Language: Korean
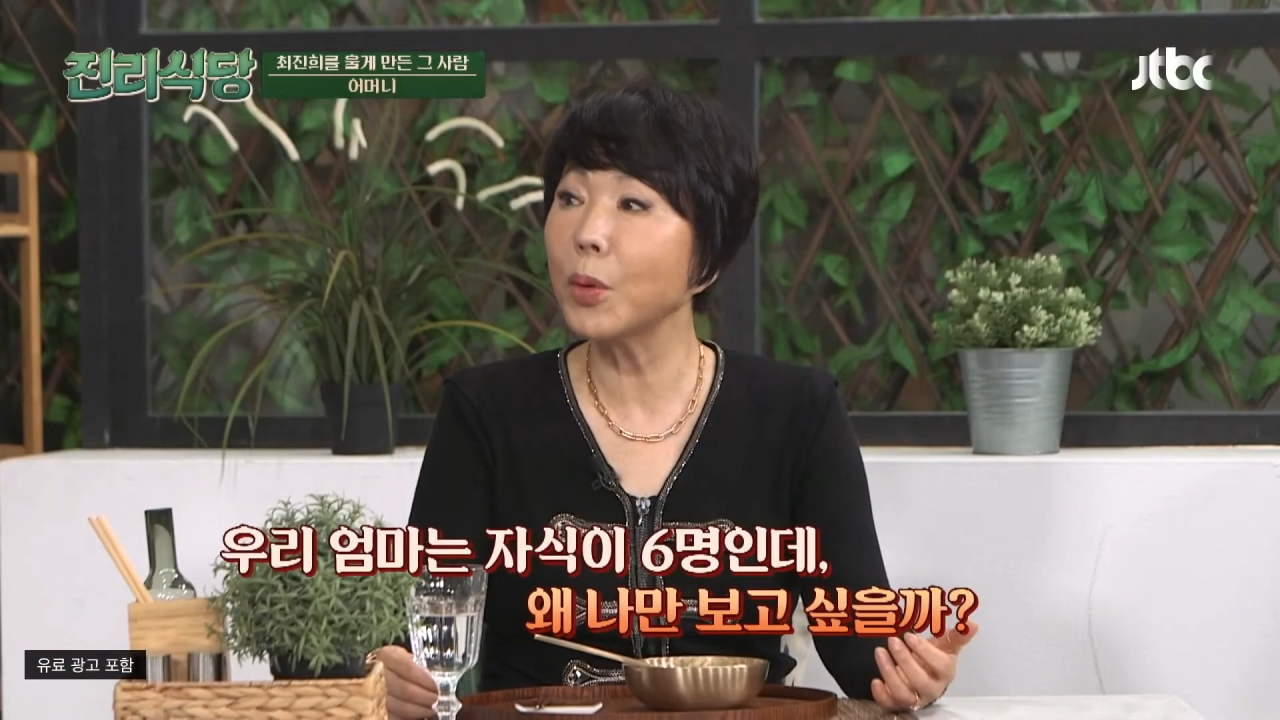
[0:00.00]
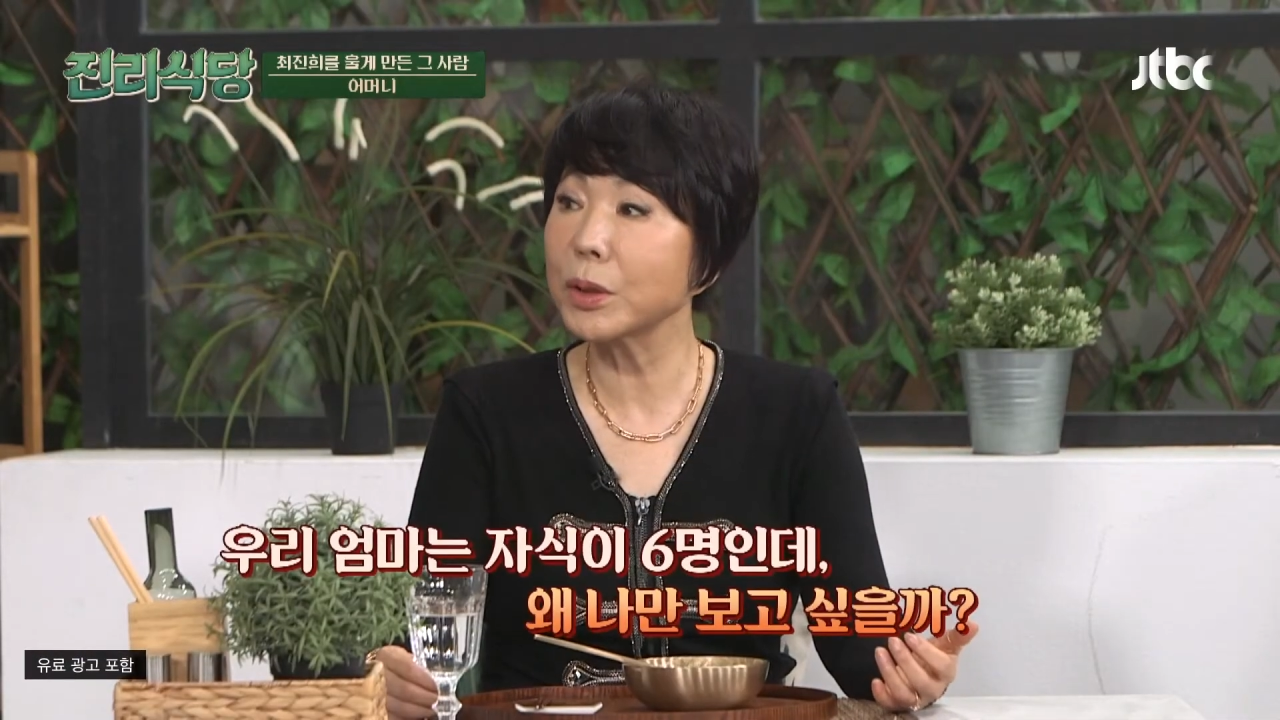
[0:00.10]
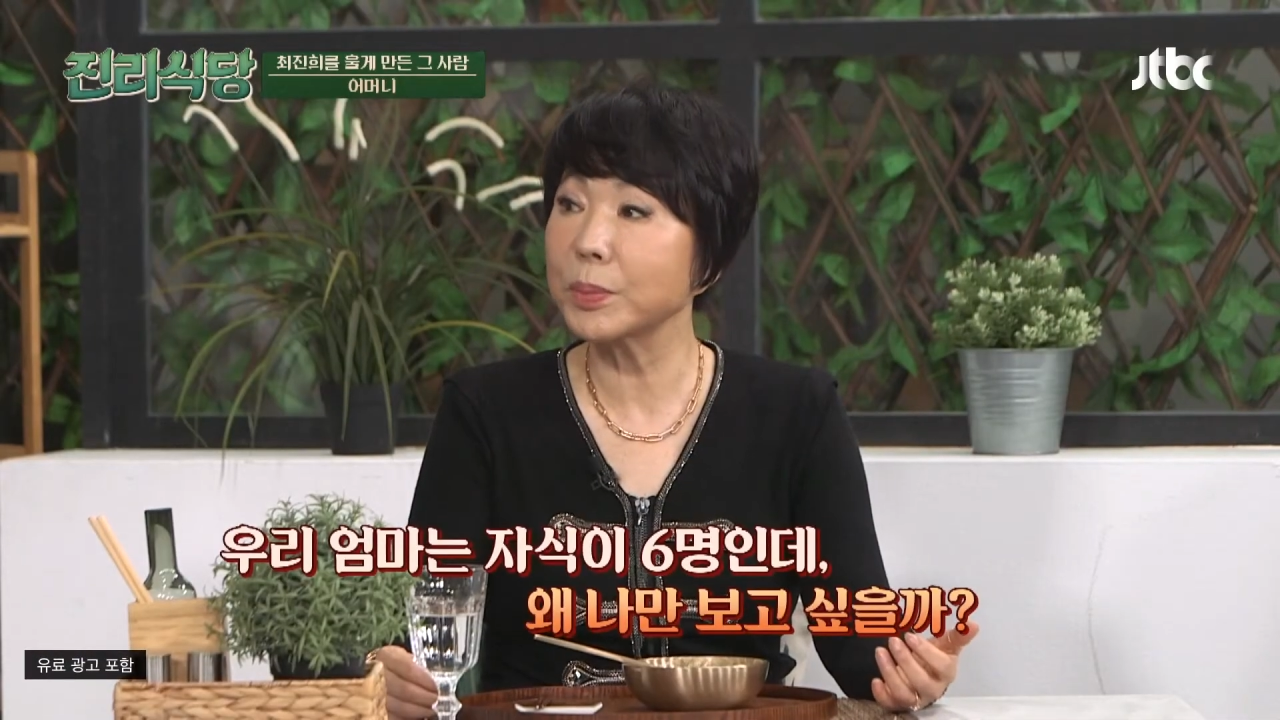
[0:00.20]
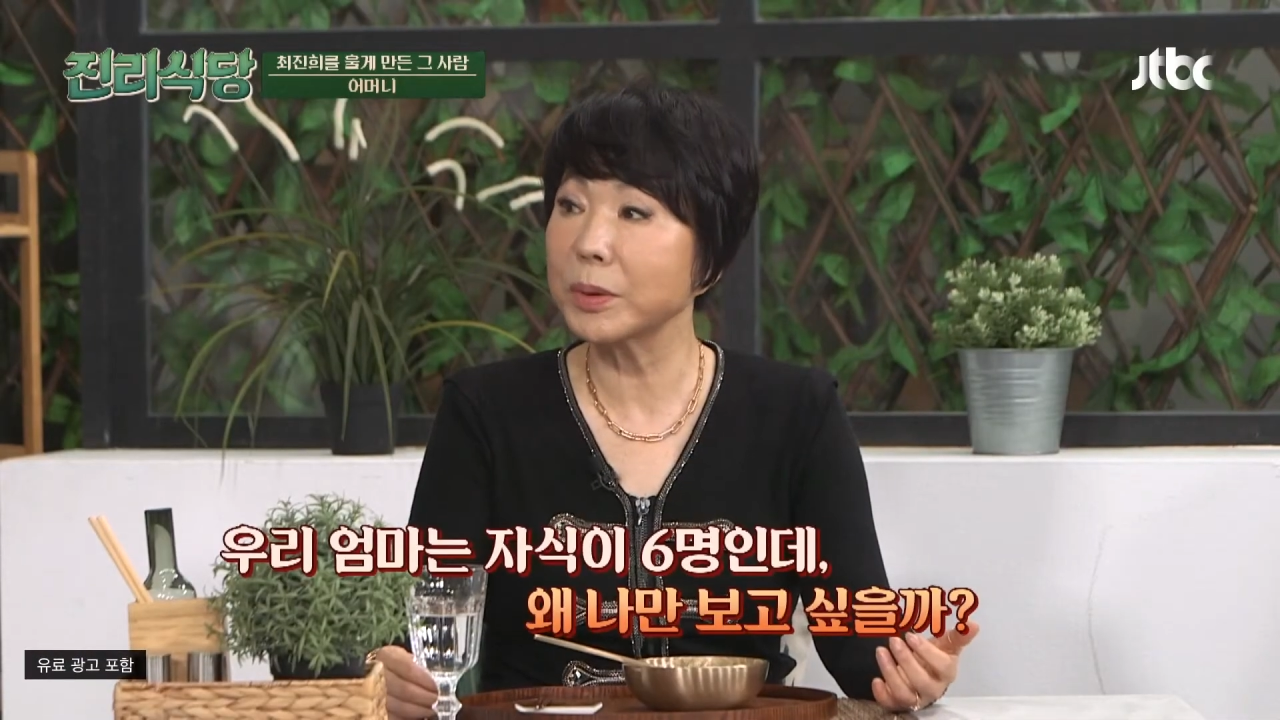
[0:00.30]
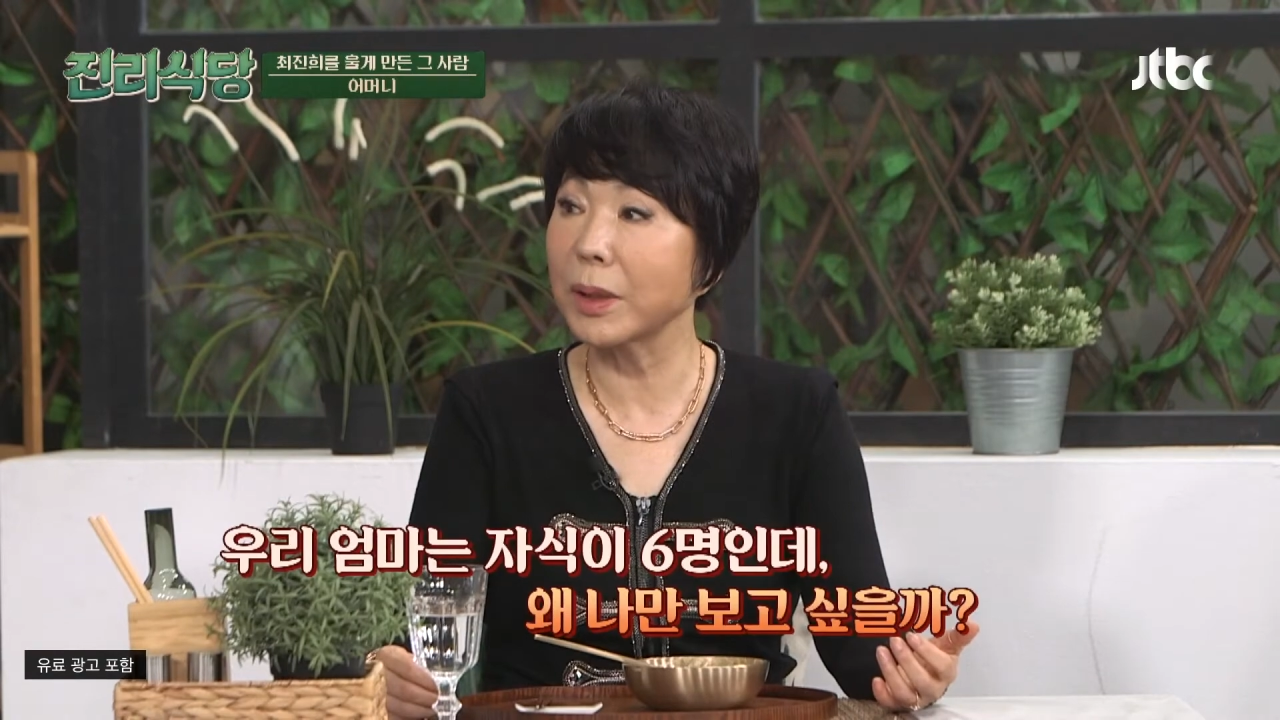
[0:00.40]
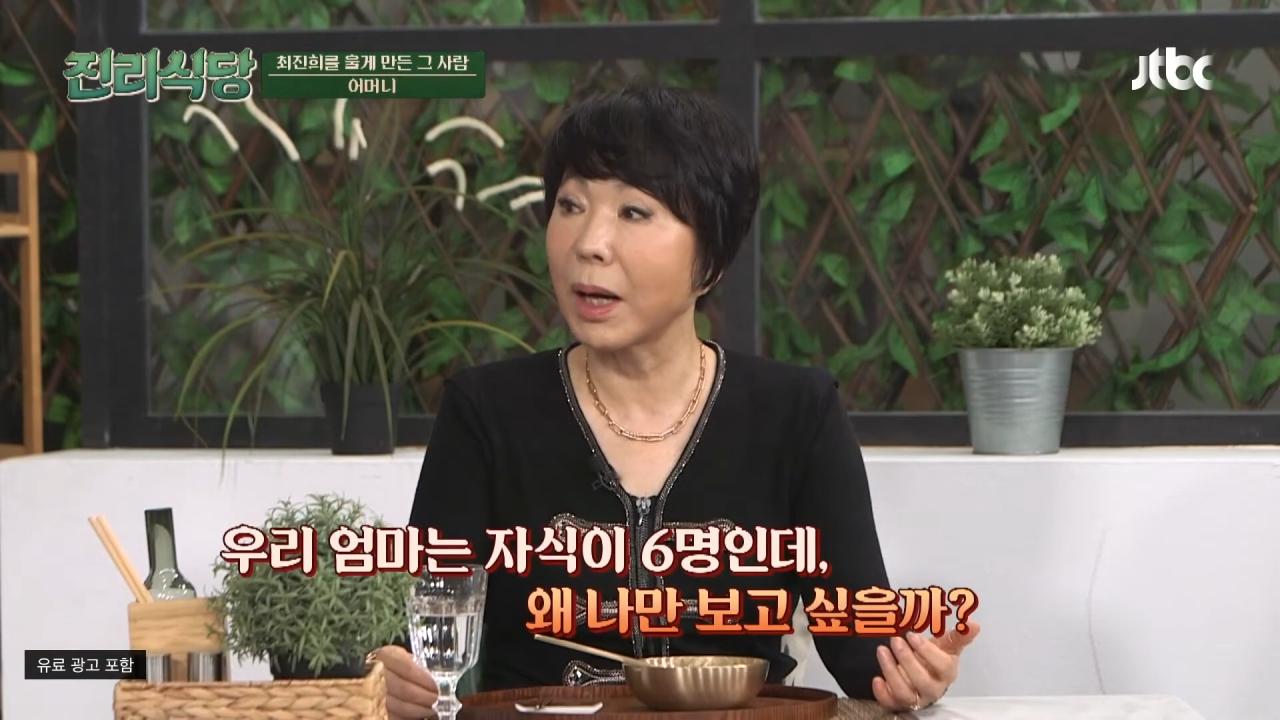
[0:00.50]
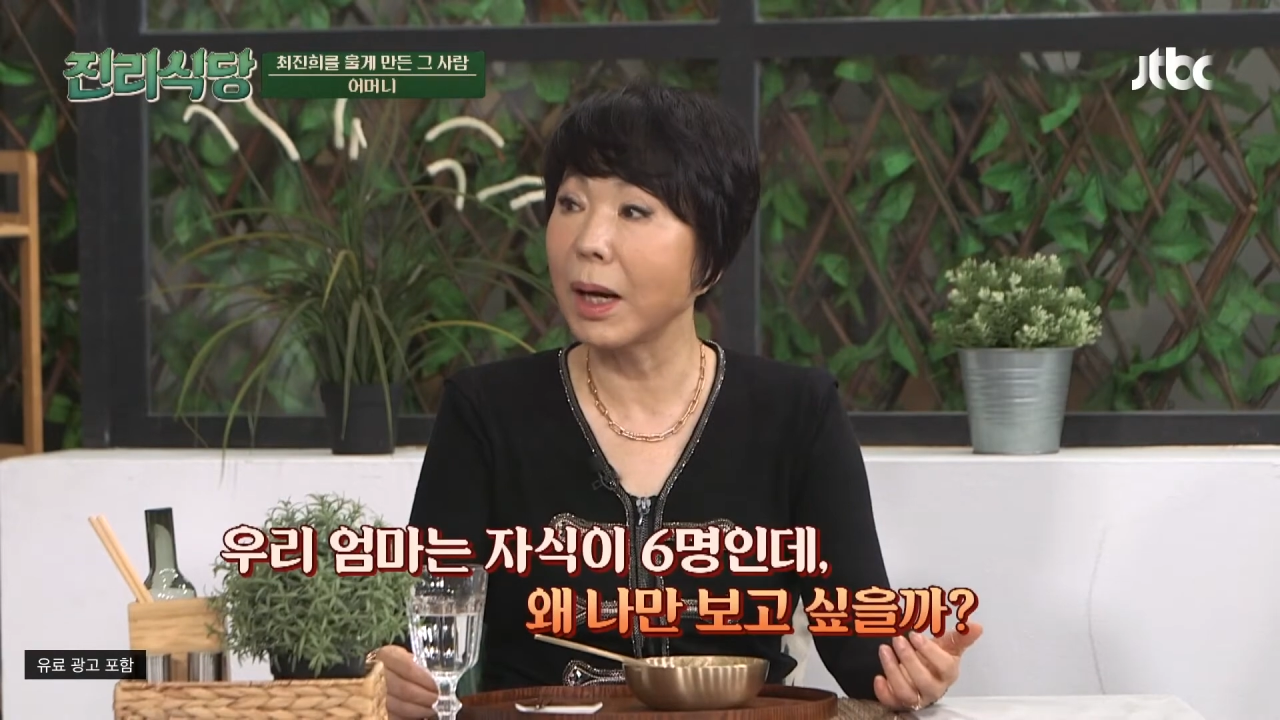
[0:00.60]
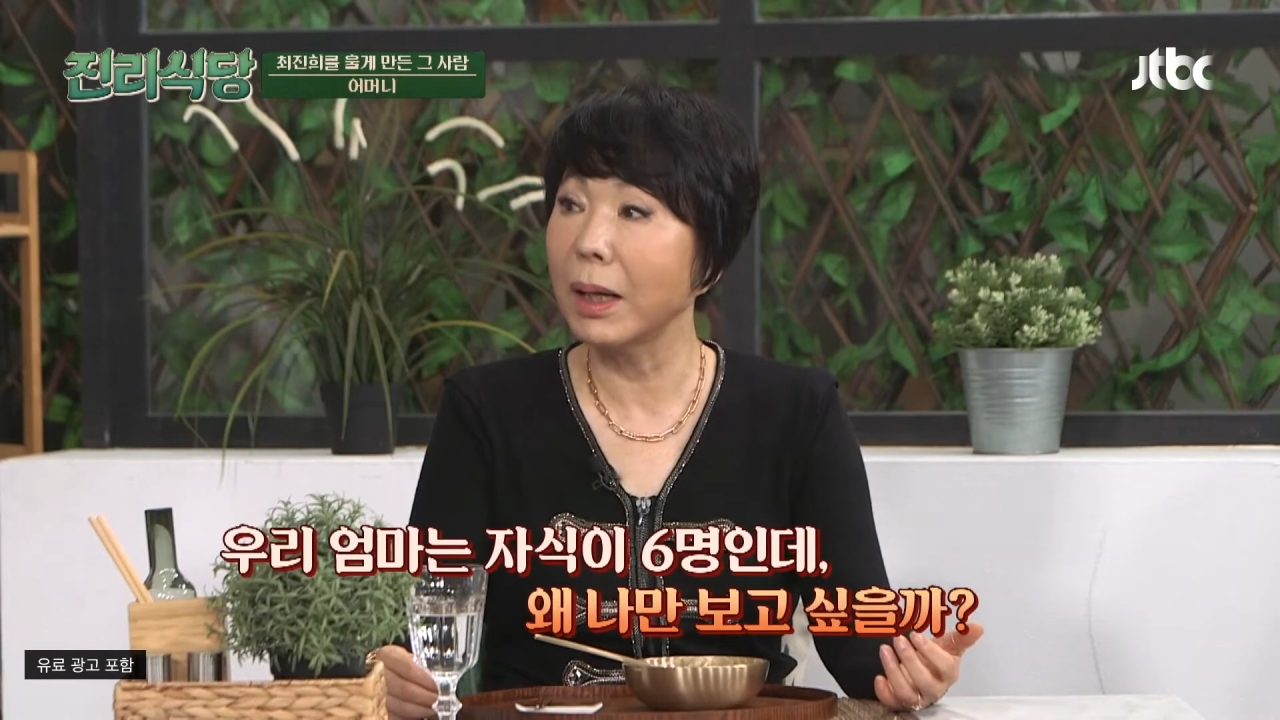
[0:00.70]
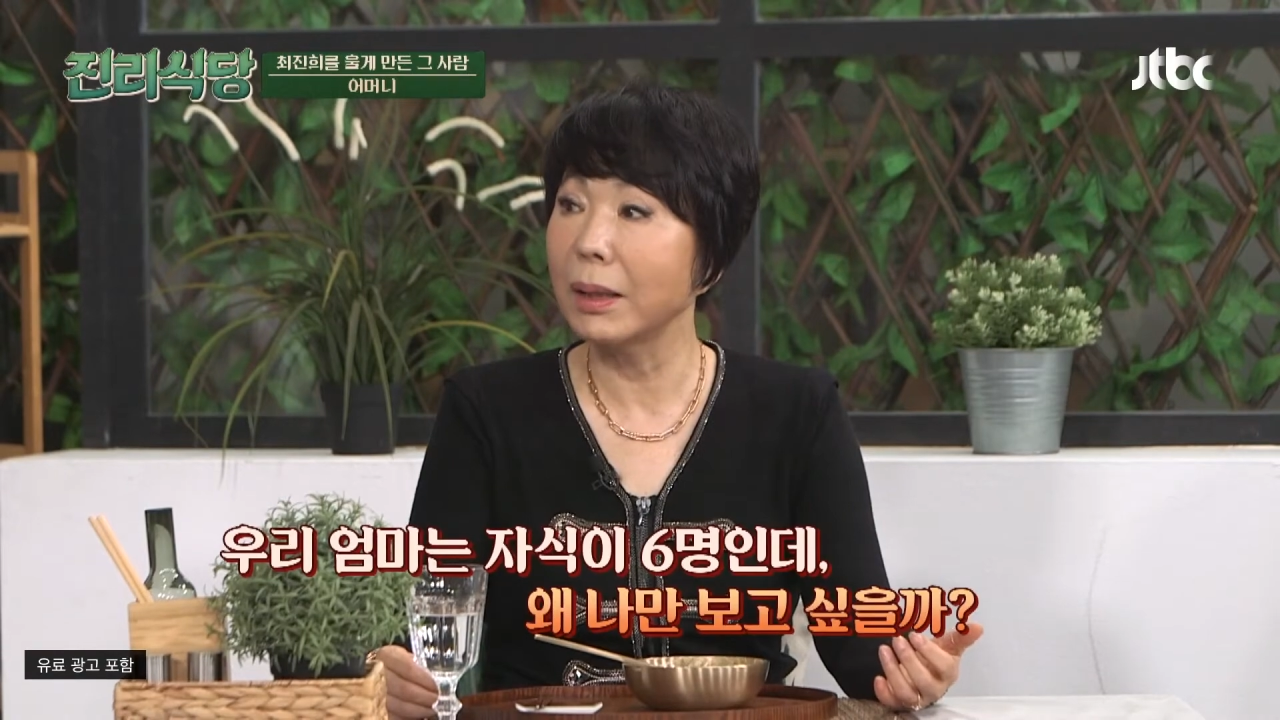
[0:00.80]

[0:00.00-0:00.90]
보고 싶을까?